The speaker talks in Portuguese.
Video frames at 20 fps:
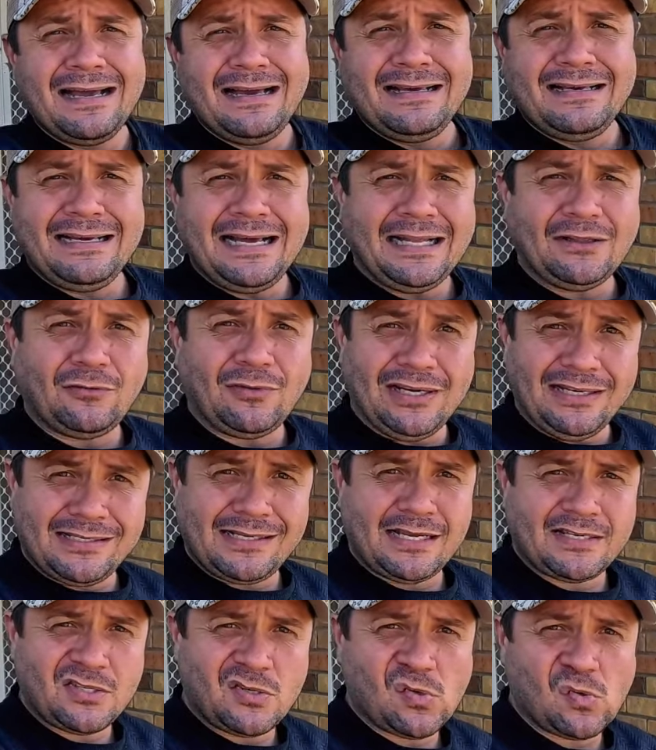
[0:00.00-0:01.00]
em
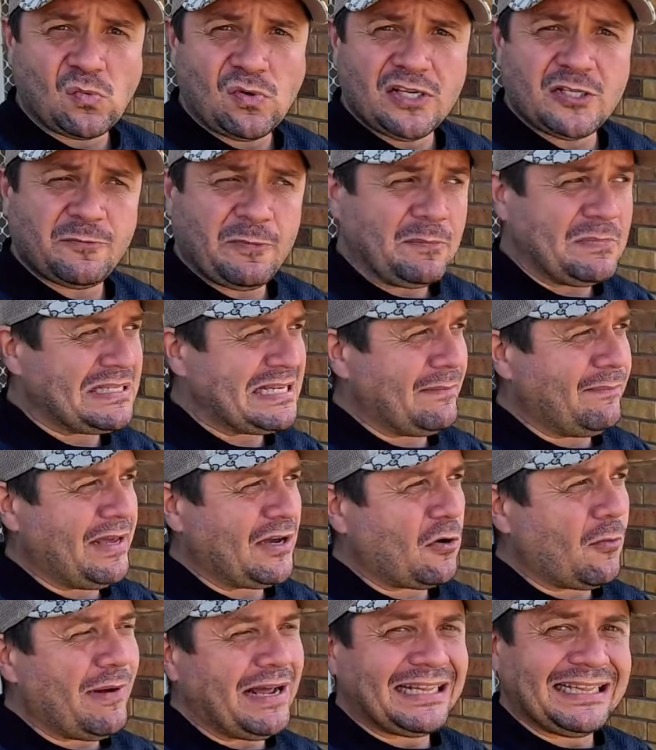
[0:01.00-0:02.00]
atualização com eles para me saber
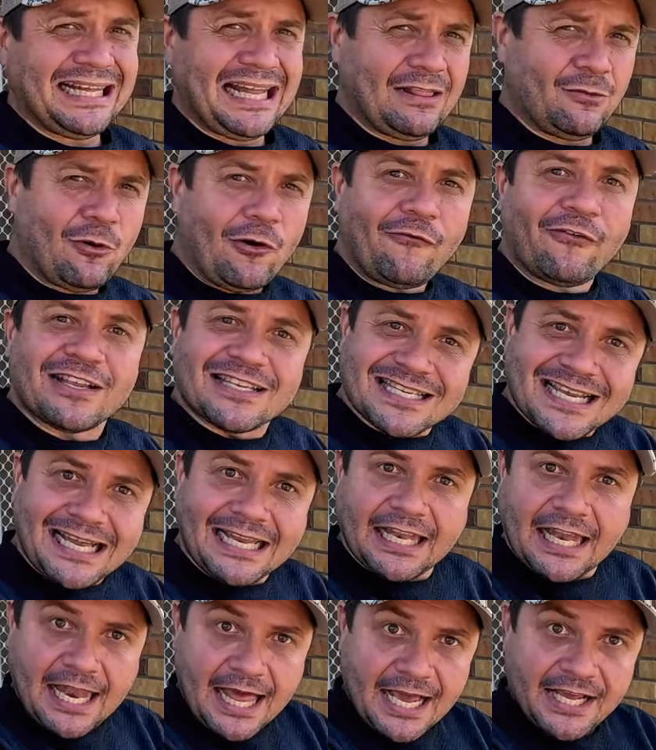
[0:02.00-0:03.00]
como é que tá a Nova
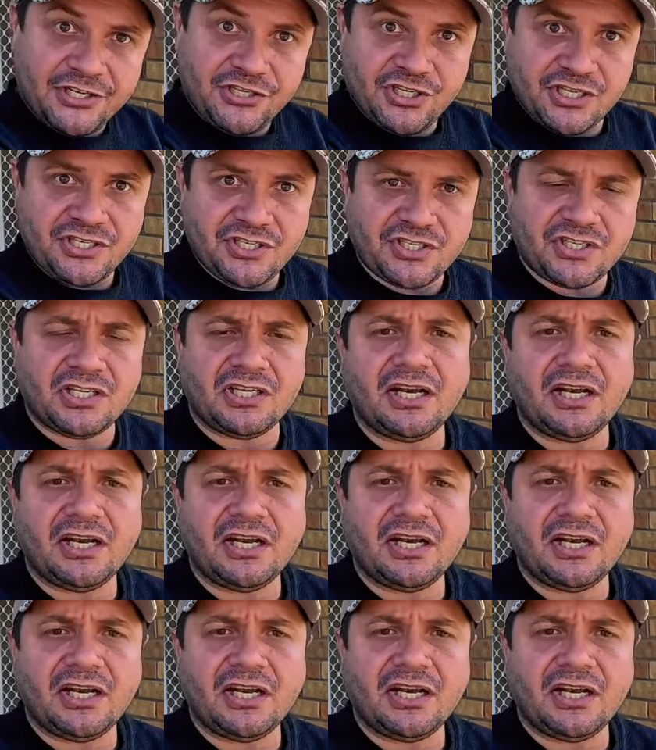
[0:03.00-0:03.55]
Zelândia em si.